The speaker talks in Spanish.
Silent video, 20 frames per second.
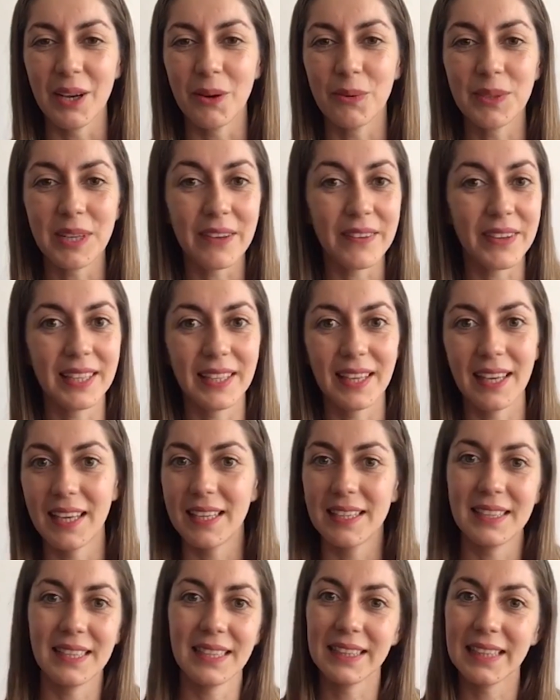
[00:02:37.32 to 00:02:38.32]
Una vez que
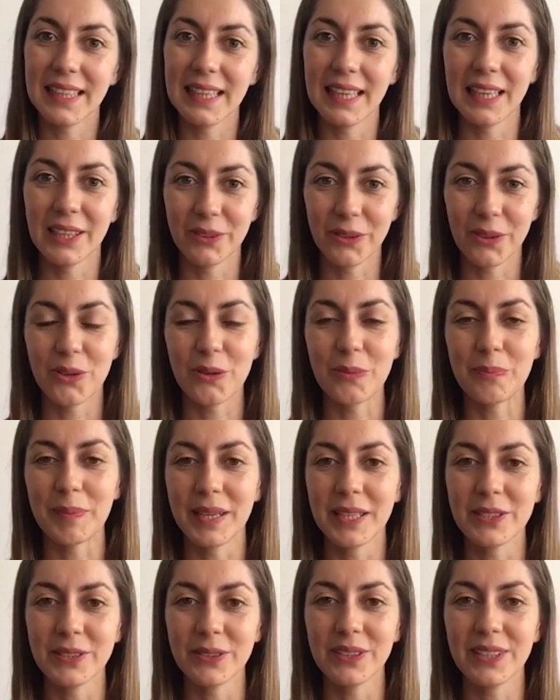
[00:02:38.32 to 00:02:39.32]
hiciste estos dos
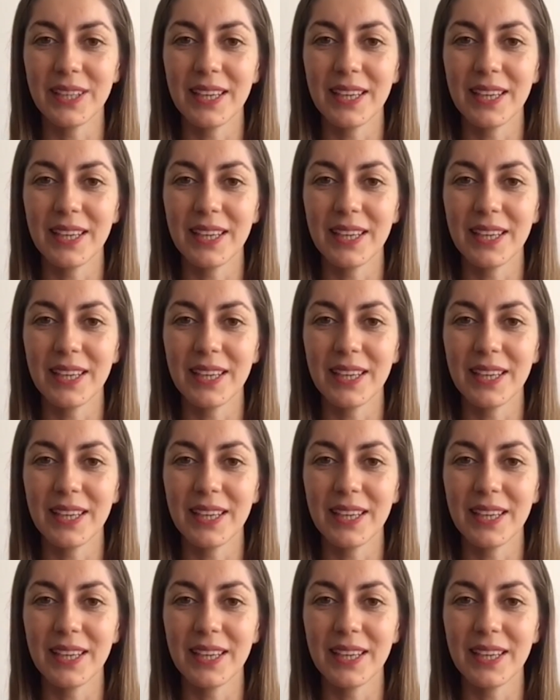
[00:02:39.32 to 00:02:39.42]
pasos,